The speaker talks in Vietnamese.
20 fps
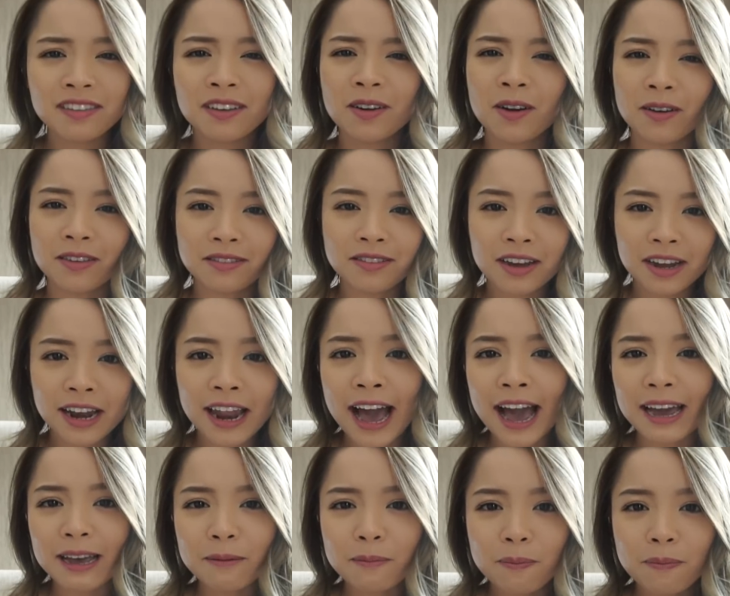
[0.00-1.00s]
sau đó rửa
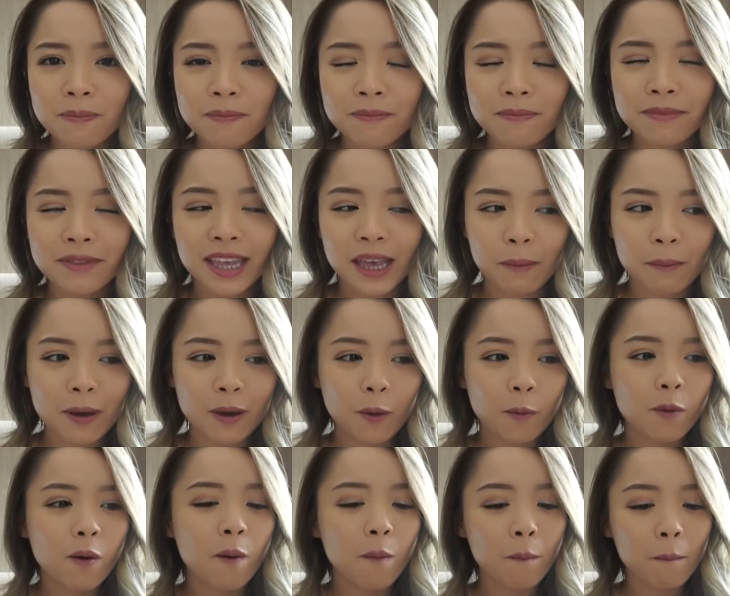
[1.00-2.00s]
lại thì mình
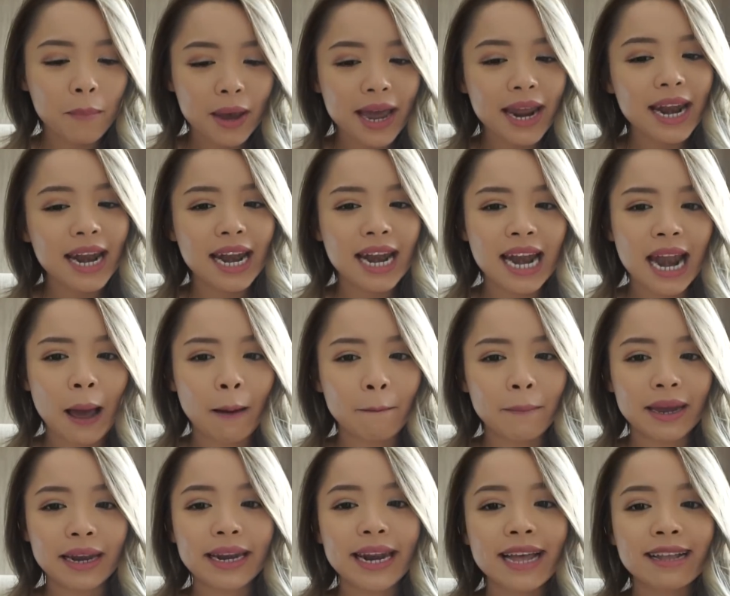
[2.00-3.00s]
cũng không biết là
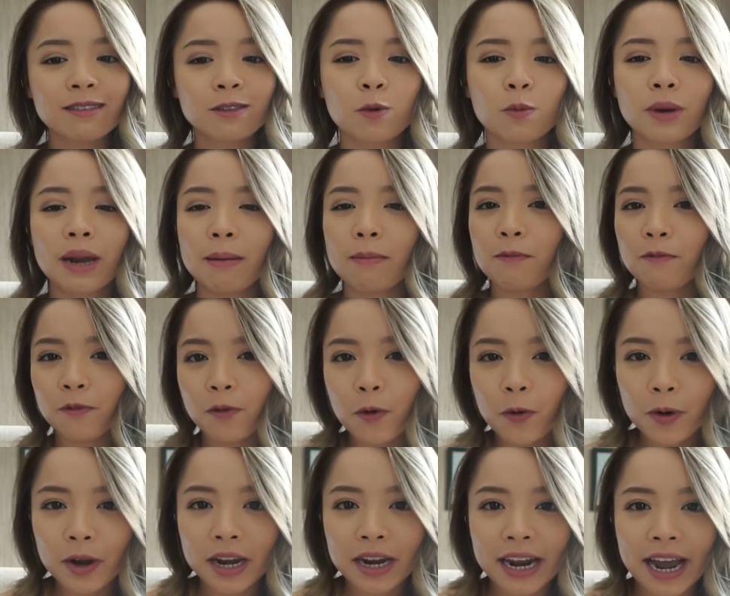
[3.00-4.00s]
mình nên dùng 5
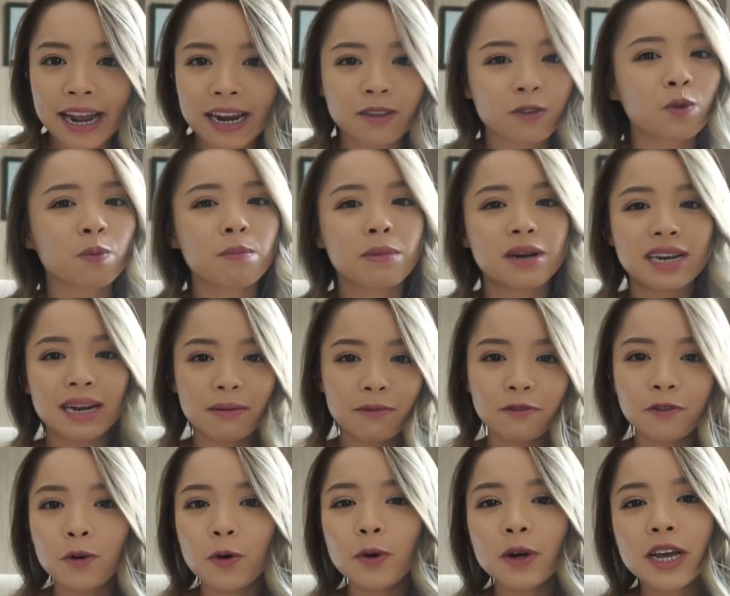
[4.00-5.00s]
phút hay là dùng 15
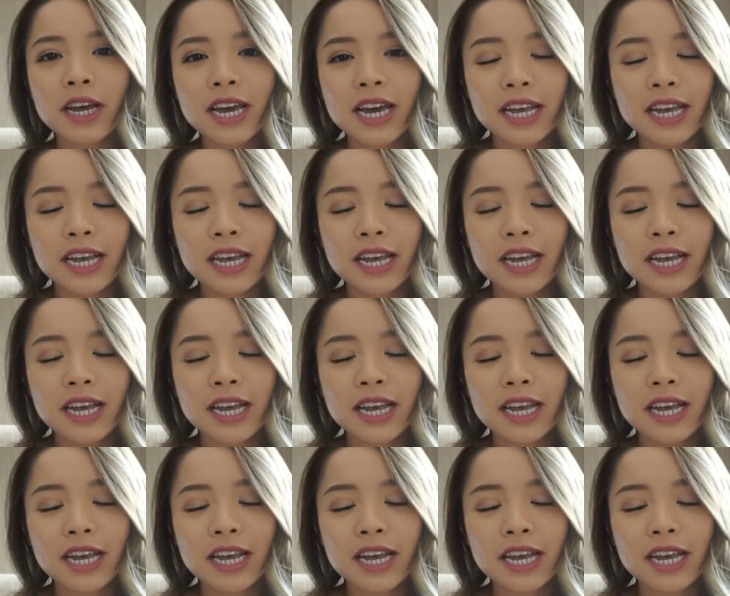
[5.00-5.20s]
phút